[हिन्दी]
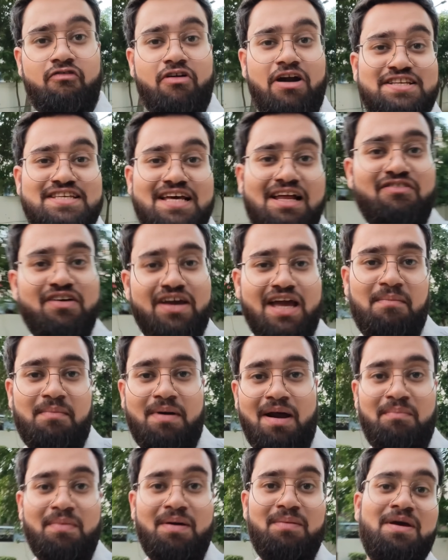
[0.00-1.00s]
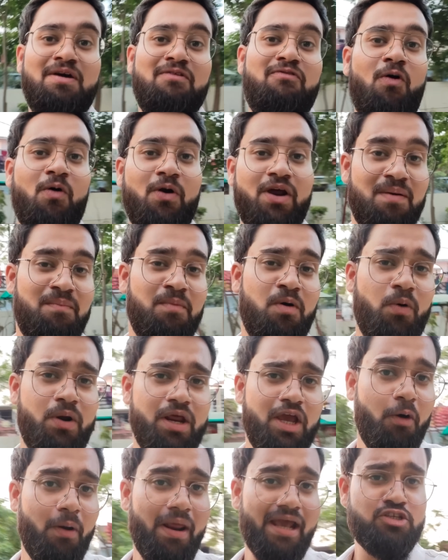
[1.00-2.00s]
फ्रंट सेल्फी कैमरा में भी 4K में
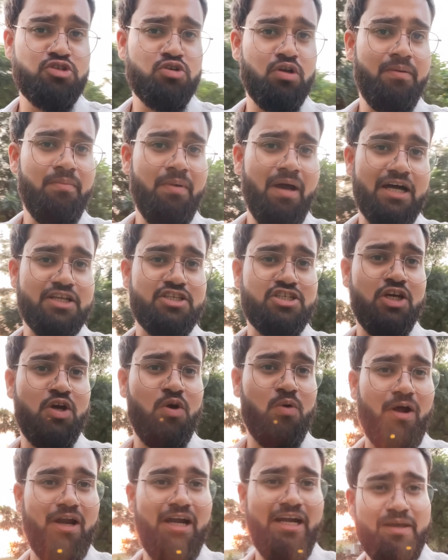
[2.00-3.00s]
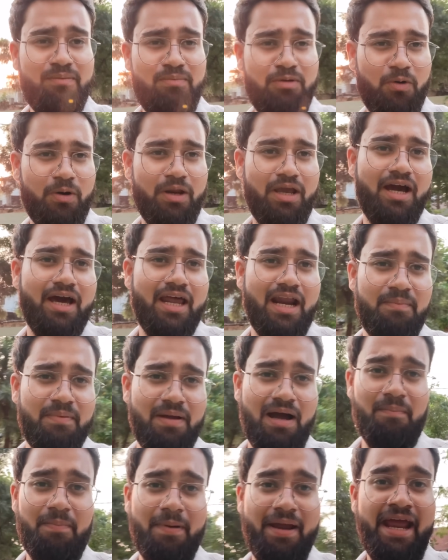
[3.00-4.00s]
हो रही है और एक्चुअली में अच्छी क्वालिटी भी हो रही है अगर
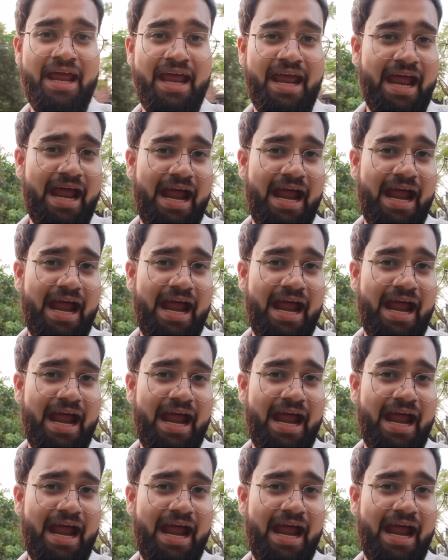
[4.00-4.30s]
आप यहाँ पे